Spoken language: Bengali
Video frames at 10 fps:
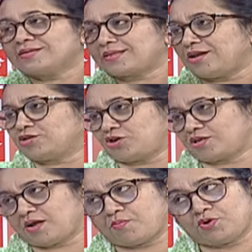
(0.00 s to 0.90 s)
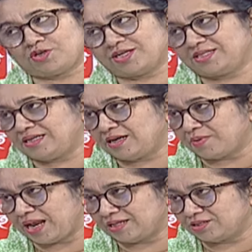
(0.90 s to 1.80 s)
তাহলে সরকার ভোটটা দিনের
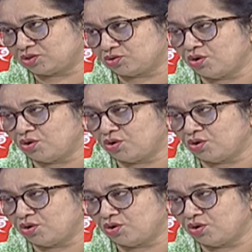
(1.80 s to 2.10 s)
বেলা দিত